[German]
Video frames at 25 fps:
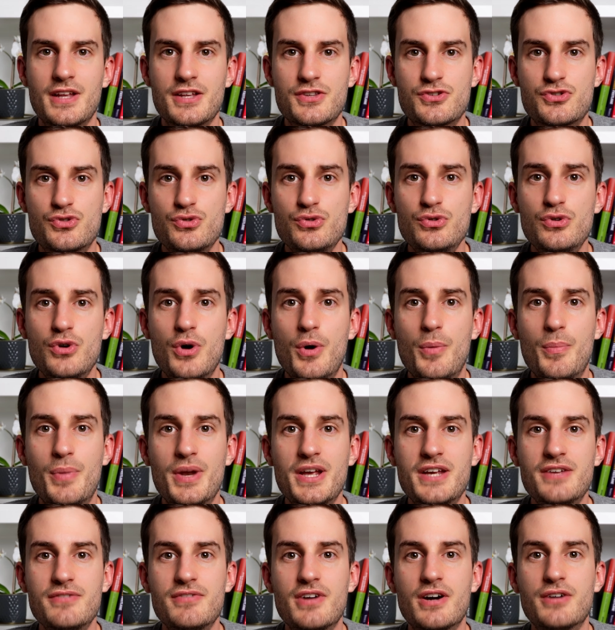Dazu
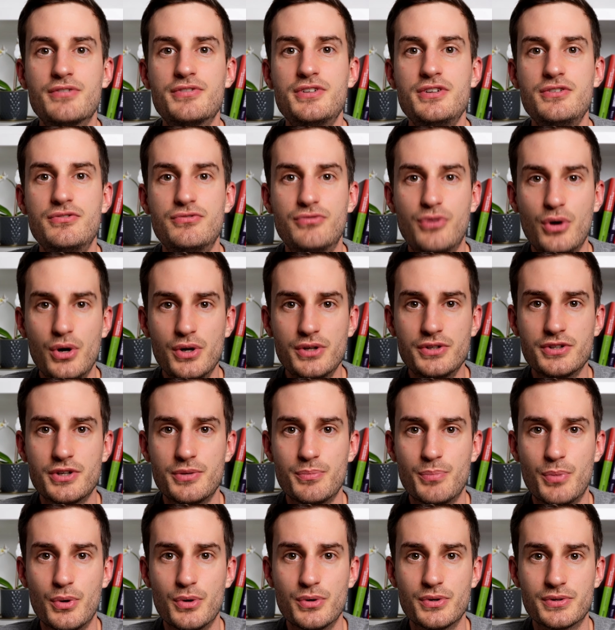blicken wir auf die folgenden
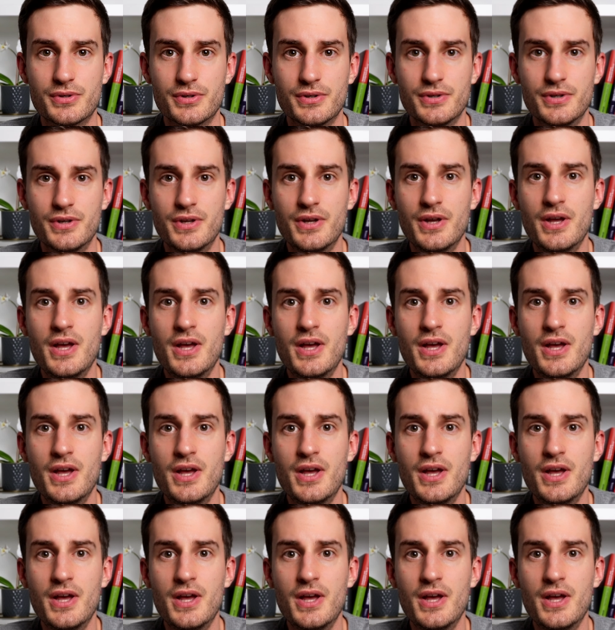Punkte.